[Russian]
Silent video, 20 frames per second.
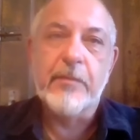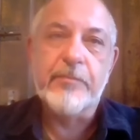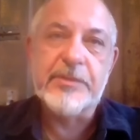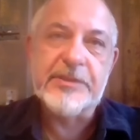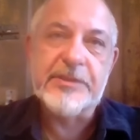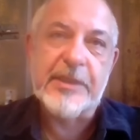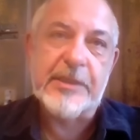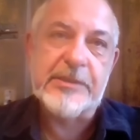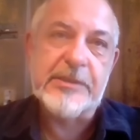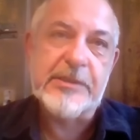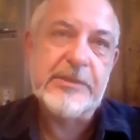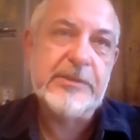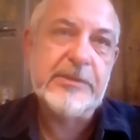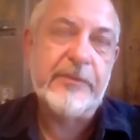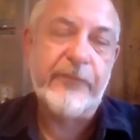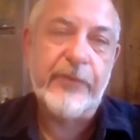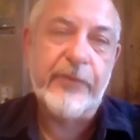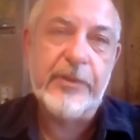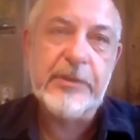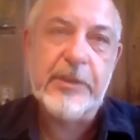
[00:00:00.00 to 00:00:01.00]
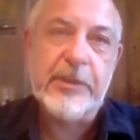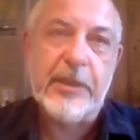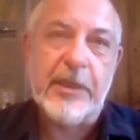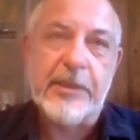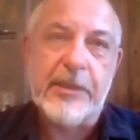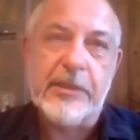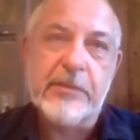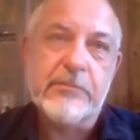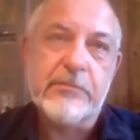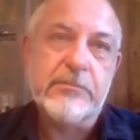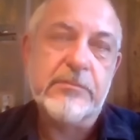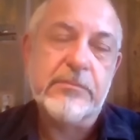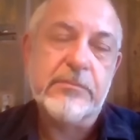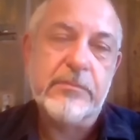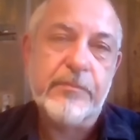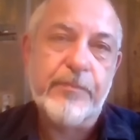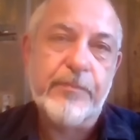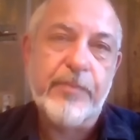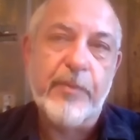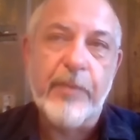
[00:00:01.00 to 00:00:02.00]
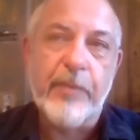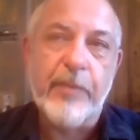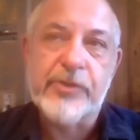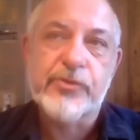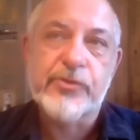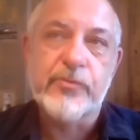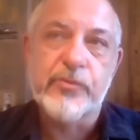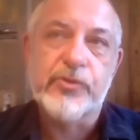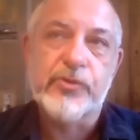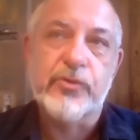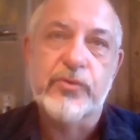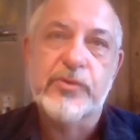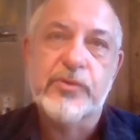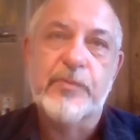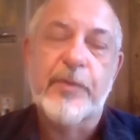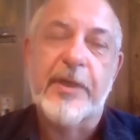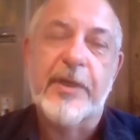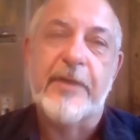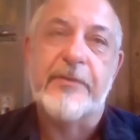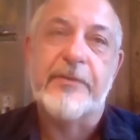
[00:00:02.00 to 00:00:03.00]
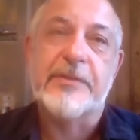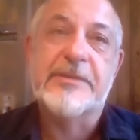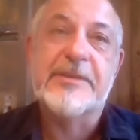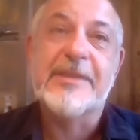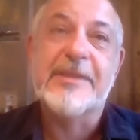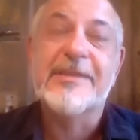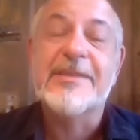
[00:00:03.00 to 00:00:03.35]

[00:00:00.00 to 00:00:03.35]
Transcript: без российского рынка они по большому счету справятся.